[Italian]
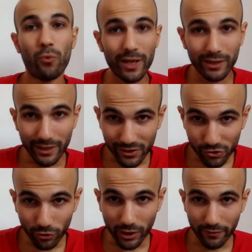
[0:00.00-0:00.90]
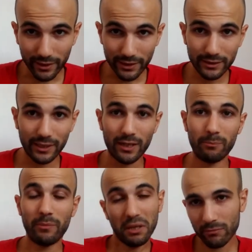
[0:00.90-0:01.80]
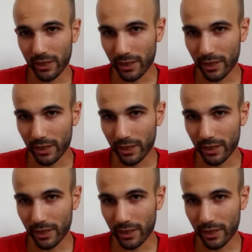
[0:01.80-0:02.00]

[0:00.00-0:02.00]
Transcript: quindi sono arrivati entrambi